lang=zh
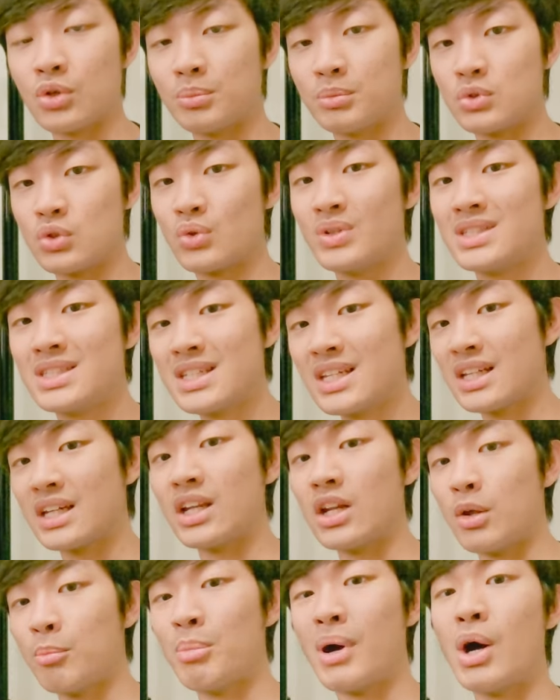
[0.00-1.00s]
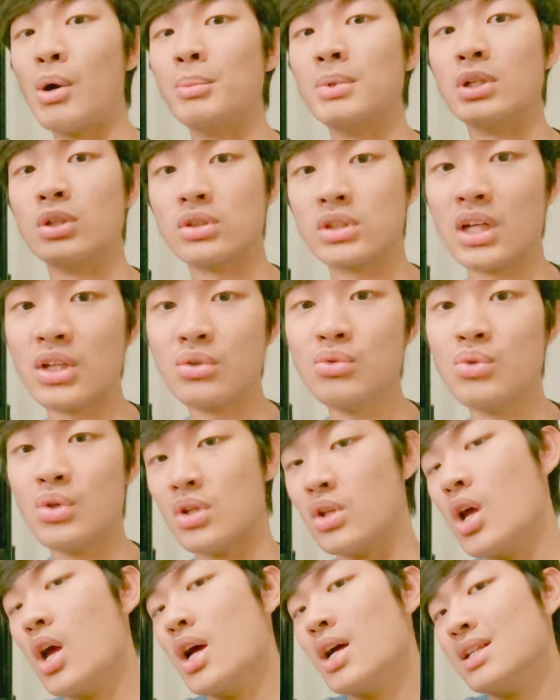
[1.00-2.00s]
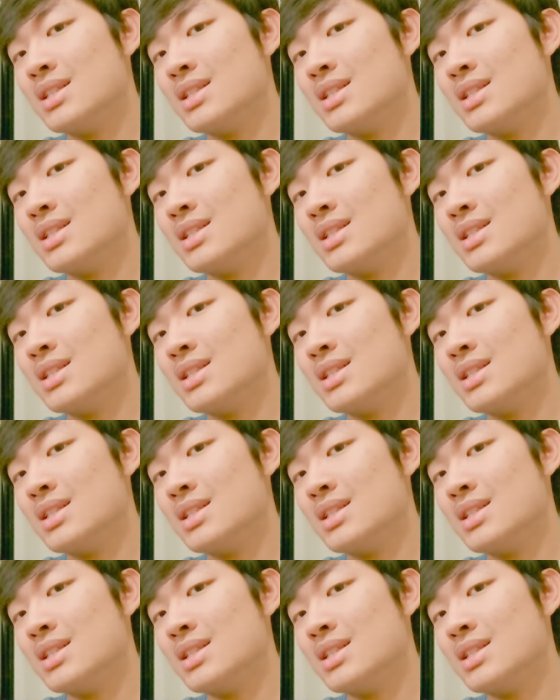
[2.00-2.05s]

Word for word: 我们就会尽可能把我们的灯源